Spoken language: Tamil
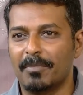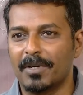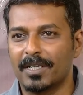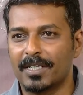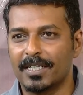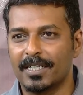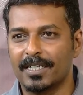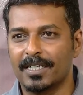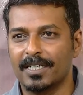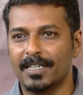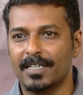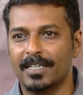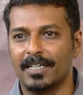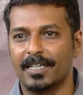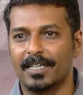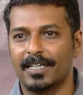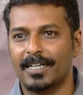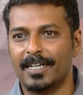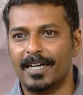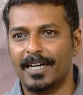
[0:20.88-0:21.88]
நம்மளுக்கு
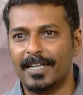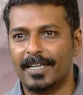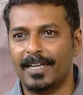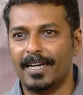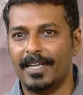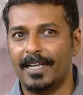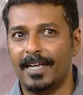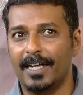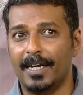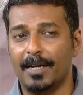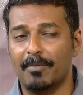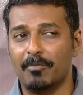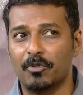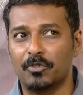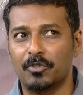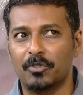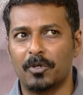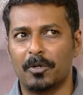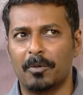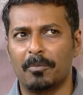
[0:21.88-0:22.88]
கிடைக்கலையே நம்ம
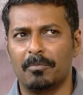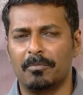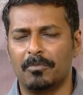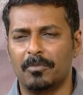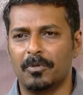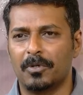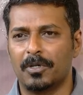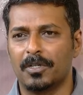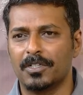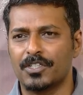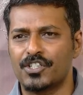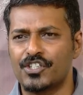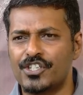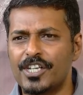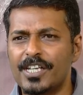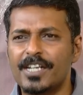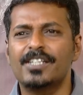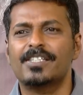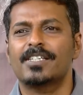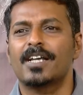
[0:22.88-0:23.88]
வந்து ஒரு ஒரு
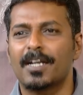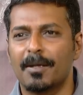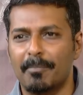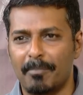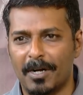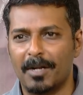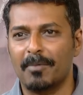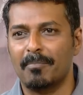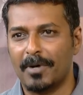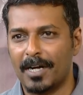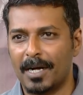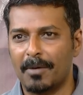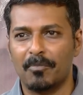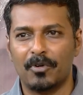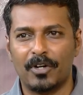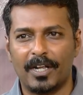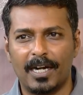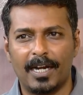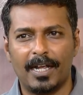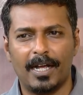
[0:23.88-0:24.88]
சீரியஸான படம் பண்ண
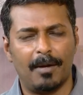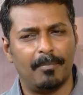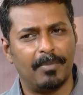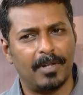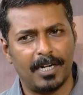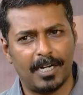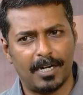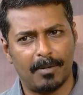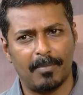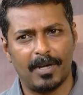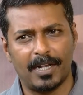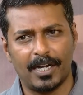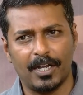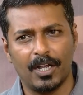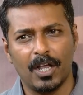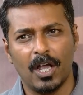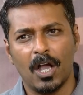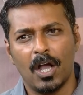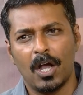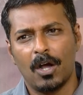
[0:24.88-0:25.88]
முடியலையே அப்படின்ற மாதிரி
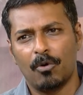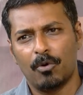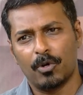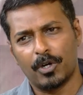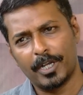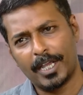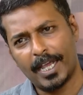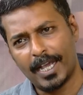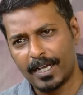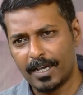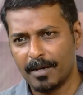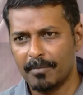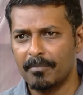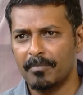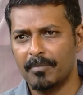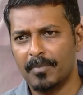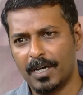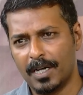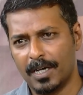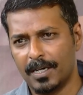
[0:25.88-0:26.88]
ஒரு ஏக்கம்
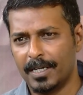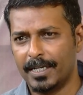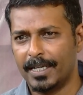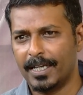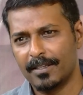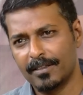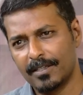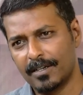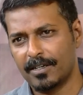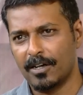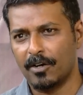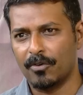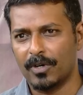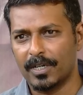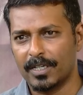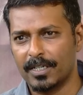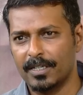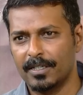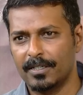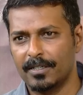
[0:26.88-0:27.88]
uh, இருந்திருக்கா
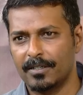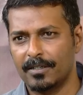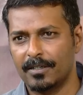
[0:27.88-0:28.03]
உங்களுக்கு